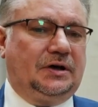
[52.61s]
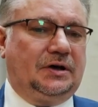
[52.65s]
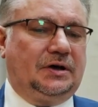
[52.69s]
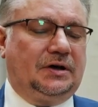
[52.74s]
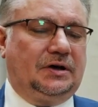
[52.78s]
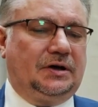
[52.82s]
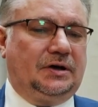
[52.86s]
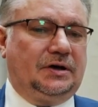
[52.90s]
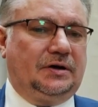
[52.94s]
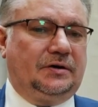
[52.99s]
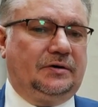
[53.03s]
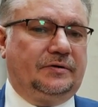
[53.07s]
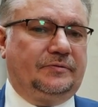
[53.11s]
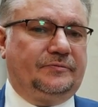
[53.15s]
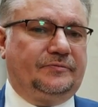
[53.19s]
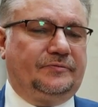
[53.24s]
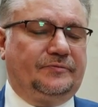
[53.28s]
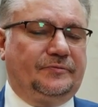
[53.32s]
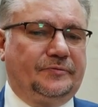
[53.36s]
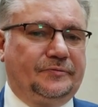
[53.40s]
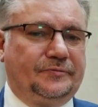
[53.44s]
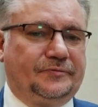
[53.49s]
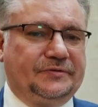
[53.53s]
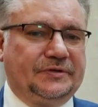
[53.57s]
Э,
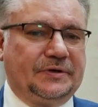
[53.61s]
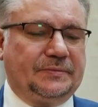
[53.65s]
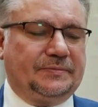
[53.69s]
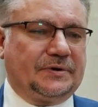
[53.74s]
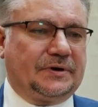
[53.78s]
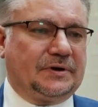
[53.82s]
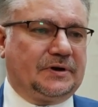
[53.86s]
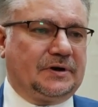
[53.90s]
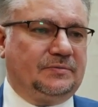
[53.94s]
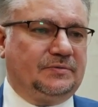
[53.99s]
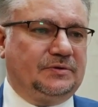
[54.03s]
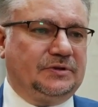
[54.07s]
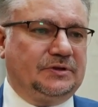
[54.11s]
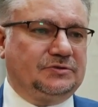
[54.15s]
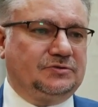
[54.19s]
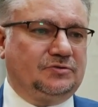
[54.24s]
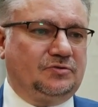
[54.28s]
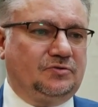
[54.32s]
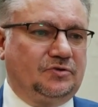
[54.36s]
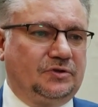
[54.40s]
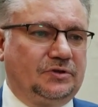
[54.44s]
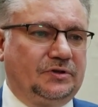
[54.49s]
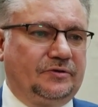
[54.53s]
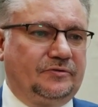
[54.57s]
вся программа
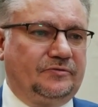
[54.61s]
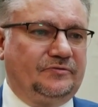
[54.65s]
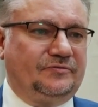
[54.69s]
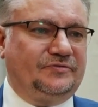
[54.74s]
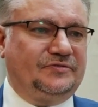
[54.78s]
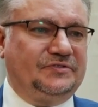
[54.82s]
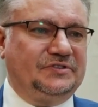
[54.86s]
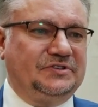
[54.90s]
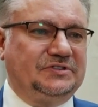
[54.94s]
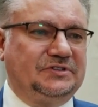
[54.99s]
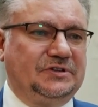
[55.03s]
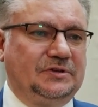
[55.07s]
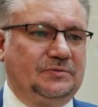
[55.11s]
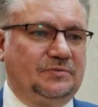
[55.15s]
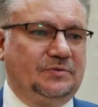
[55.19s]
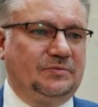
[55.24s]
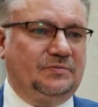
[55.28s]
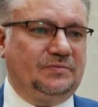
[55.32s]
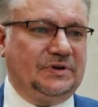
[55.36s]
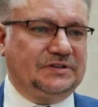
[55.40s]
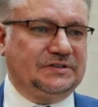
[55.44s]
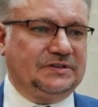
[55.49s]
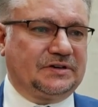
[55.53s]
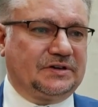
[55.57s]
настроена в
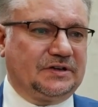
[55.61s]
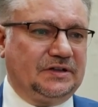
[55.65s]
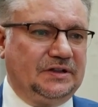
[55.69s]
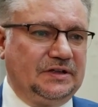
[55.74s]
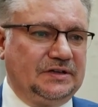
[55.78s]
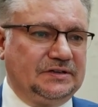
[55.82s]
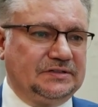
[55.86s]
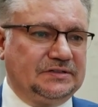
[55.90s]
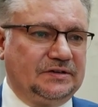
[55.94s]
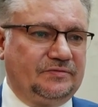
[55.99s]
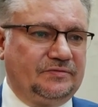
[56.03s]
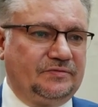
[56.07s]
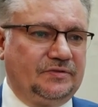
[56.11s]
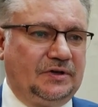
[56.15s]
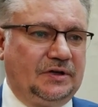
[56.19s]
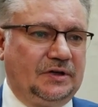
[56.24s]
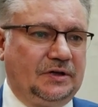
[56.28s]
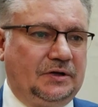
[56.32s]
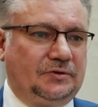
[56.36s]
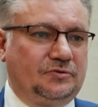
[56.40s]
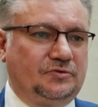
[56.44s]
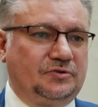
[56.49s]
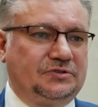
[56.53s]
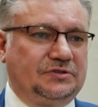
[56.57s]
системе мастер-классов,
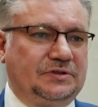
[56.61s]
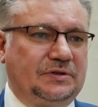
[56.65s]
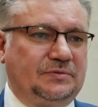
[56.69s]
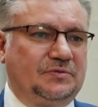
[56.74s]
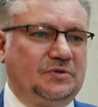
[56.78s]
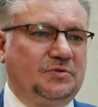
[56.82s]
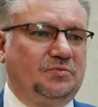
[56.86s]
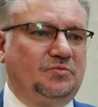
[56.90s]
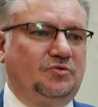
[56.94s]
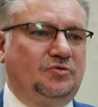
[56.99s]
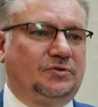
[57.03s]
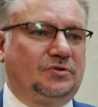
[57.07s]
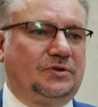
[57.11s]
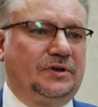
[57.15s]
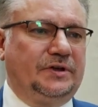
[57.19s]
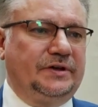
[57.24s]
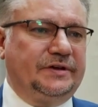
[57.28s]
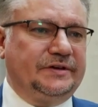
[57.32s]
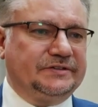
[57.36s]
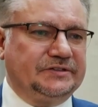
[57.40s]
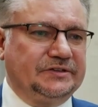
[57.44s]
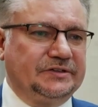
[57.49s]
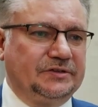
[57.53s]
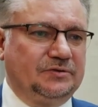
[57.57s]
то есть там не будет
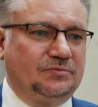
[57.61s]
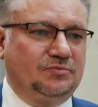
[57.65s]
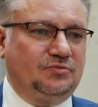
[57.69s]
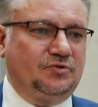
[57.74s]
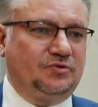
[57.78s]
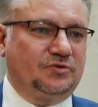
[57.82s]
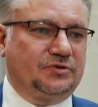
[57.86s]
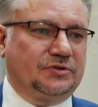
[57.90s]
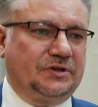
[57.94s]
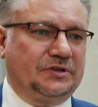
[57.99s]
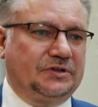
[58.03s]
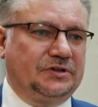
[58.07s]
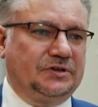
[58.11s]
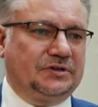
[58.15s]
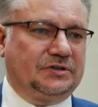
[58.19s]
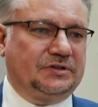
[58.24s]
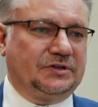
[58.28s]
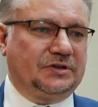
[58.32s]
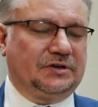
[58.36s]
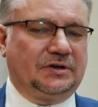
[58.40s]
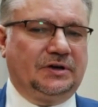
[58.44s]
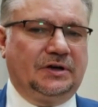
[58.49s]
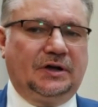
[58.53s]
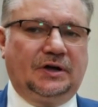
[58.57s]
лекций, не будет
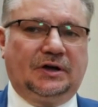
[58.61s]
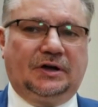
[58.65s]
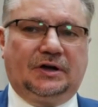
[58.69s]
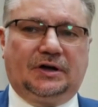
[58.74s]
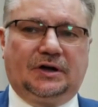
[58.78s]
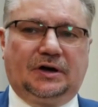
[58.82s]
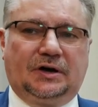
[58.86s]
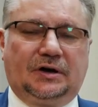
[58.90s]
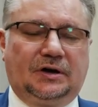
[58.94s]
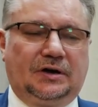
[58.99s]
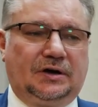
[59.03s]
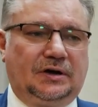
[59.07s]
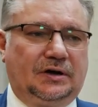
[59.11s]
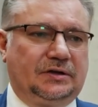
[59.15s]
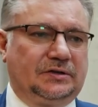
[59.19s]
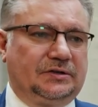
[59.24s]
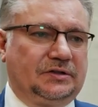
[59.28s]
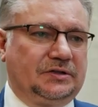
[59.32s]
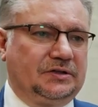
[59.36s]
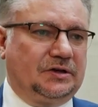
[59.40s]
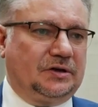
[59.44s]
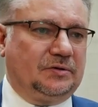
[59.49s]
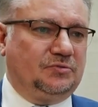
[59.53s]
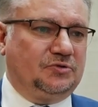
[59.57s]
каких-то э,
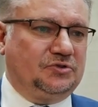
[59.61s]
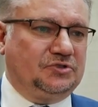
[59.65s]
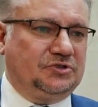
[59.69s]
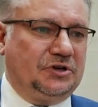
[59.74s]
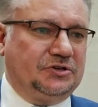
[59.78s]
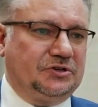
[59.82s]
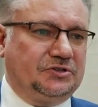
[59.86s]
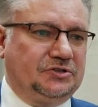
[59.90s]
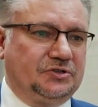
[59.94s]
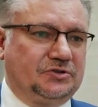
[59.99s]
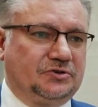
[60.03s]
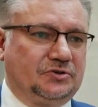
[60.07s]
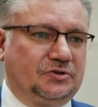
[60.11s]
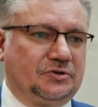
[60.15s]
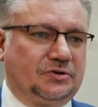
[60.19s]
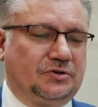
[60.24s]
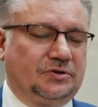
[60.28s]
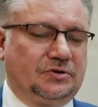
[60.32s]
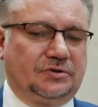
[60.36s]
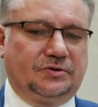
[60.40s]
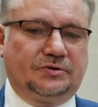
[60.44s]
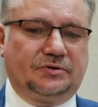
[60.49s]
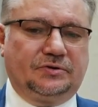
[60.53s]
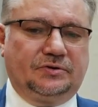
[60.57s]
Э, таких обучающих
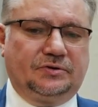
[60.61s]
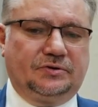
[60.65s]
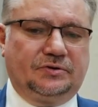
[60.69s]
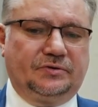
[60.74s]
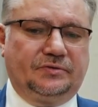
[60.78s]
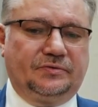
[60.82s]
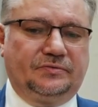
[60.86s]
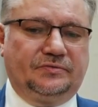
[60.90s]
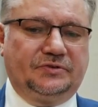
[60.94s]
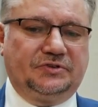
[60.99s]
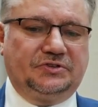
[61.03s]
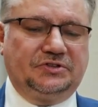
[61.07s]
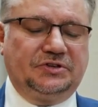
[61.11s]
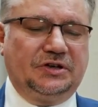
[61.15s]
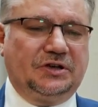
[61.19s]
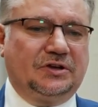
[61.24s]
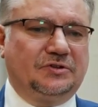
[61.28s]
э,